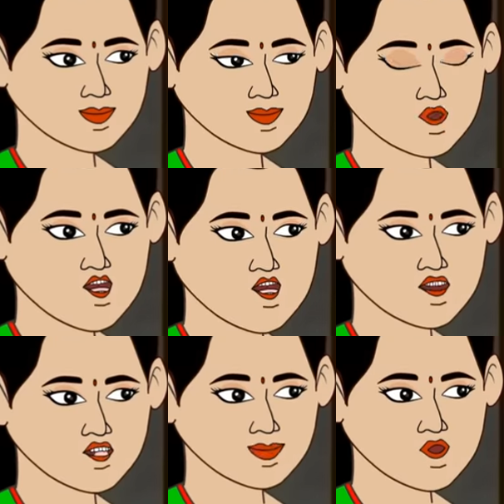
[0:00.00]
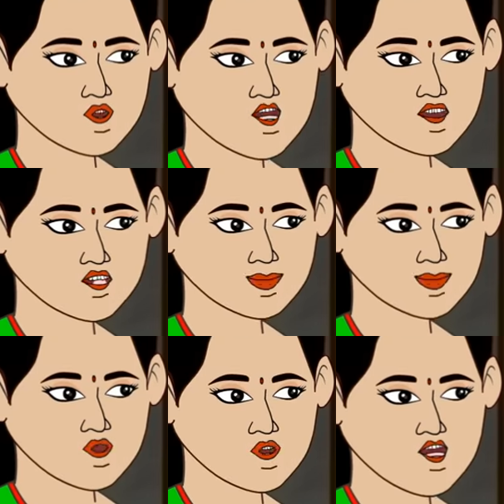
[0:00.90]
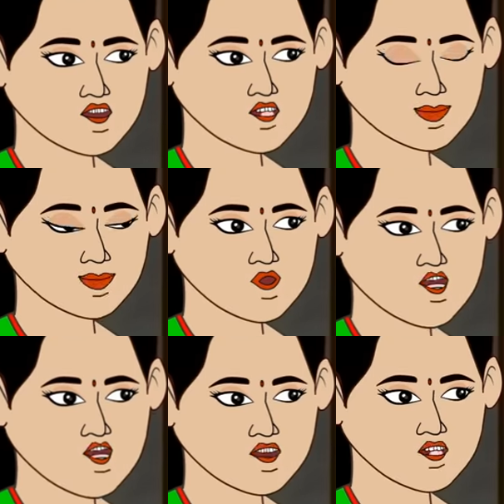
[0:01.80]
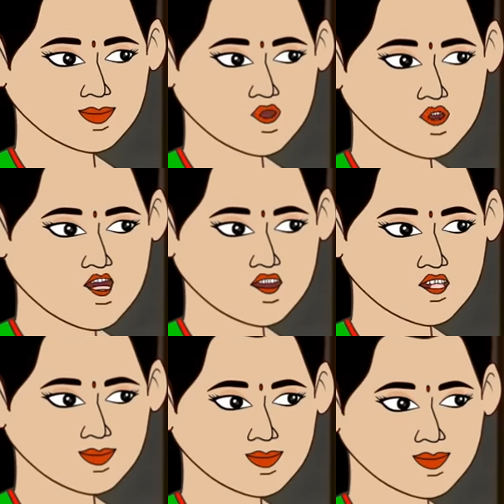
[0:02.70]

বর্ষার সময় যখন ঘরে পানিতে ভরে যাবে তখন বুঝবে